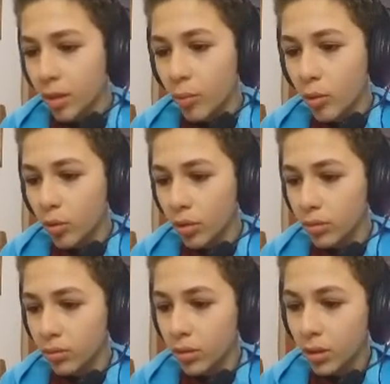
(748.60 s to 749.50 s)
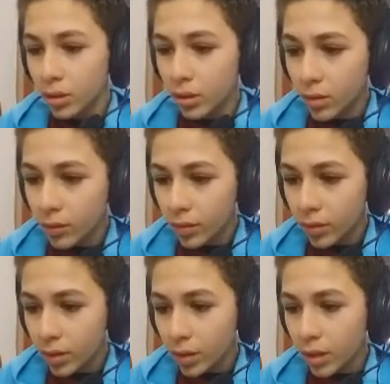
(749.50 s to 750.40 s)
tá morno. Então,
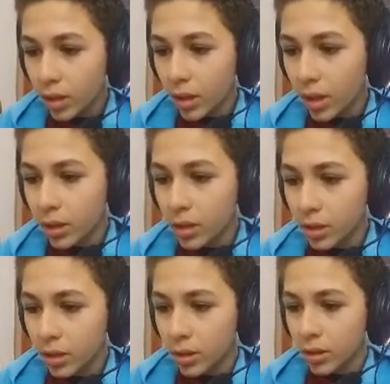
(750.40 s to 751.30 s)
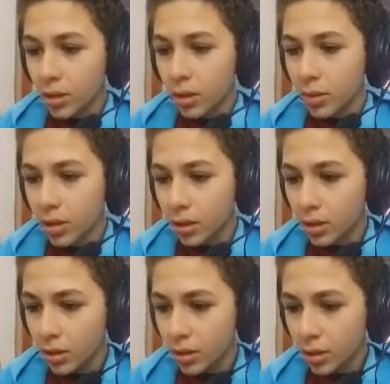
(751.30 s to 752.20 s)
é aqui. Calma aí.
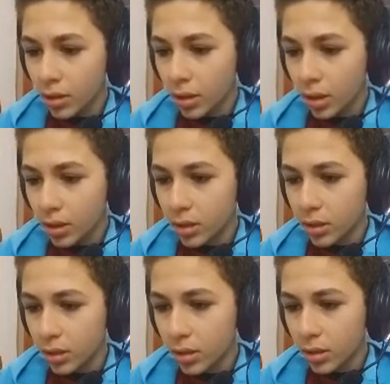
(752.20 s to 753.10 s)
É aqui.